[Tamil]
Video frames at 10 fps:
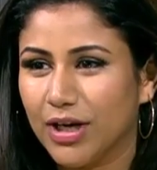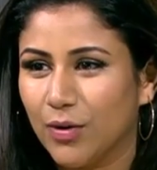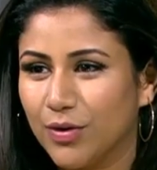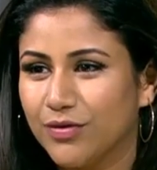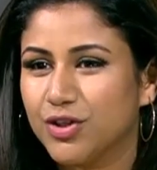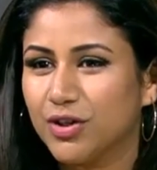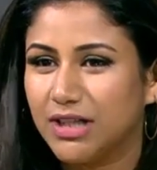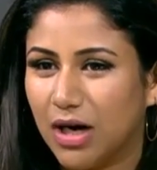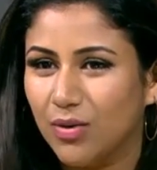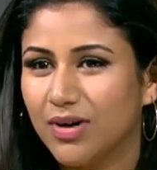நான் ஒரு விஷயம்
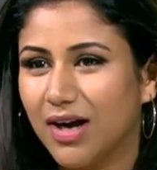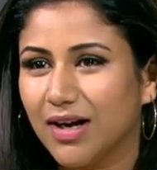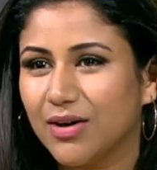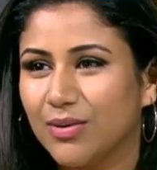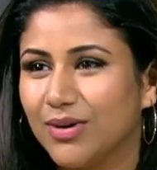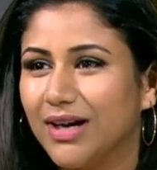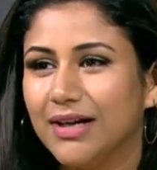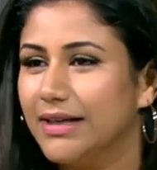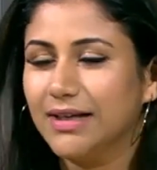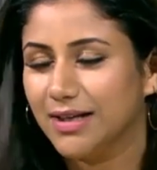டவுன் ஆனால் கூட
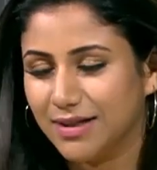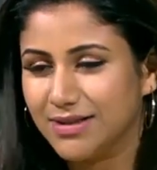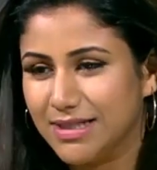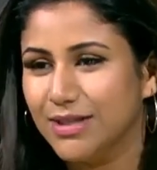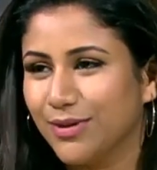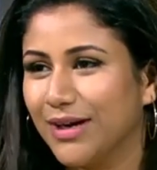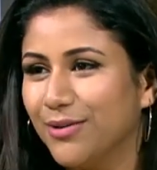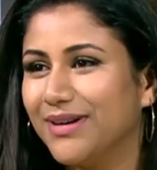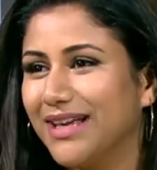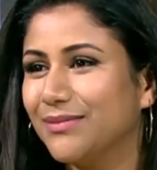இல்லை இல்லை சி யூ கேன்
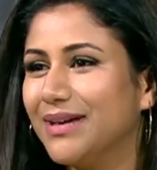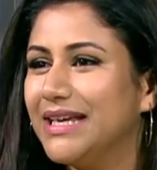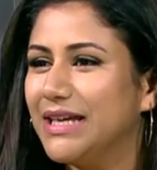டூ இட் அந்த மாதிரி